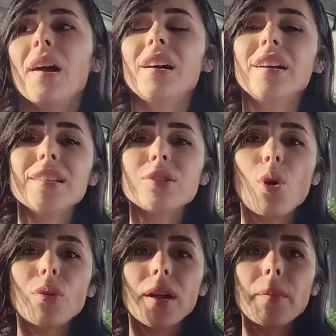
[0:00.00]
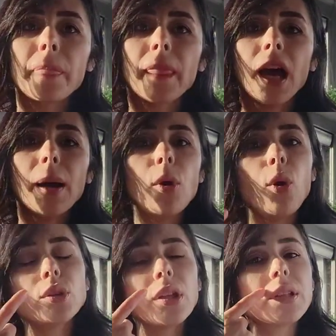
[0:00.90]
Ee, sonra
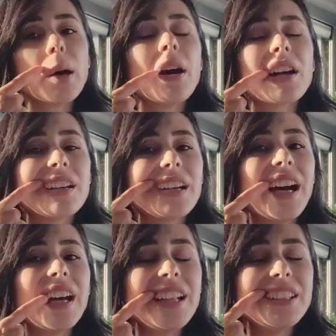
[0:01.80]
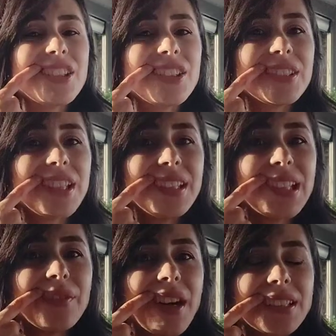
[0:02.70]
ama orada damak e, herhalde şırda
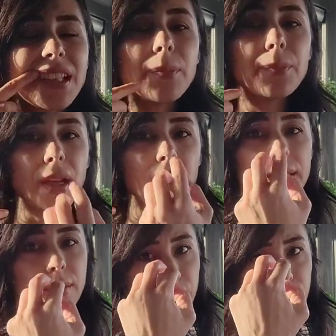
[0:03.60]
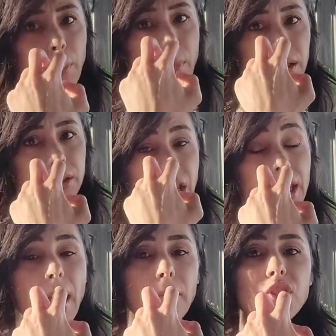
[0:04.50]
damakta biraz damak şey
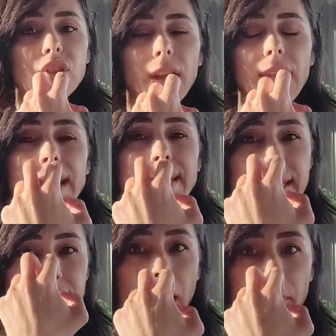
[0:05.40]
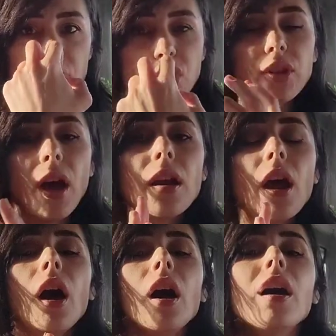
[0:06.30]
yapmışlar, etli yapmışlar.
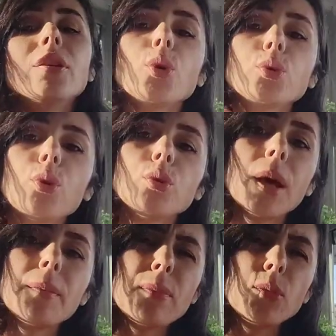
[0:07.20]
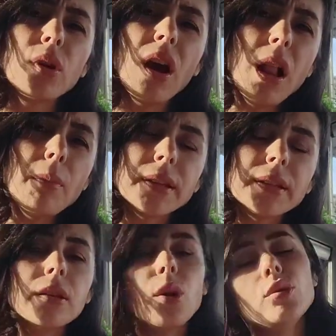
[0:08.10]
E, doktor ondan memnun
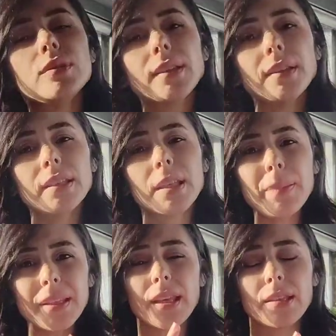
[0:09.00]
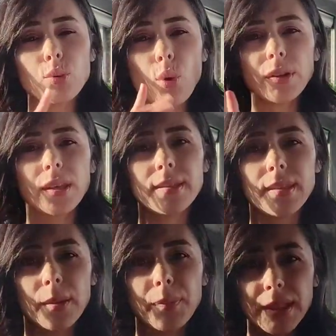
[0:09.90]
kalmadı. O yüzden dedi ki bir kez son kez
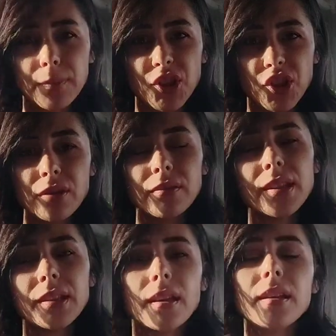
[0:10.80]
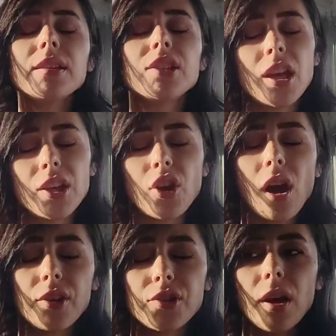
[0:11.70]
seni bitim için yine şeye
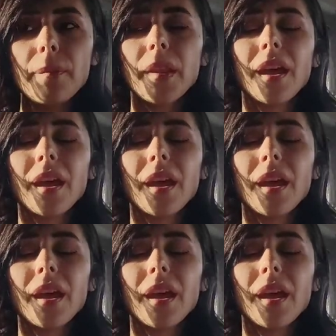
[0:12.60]
çağıracağım.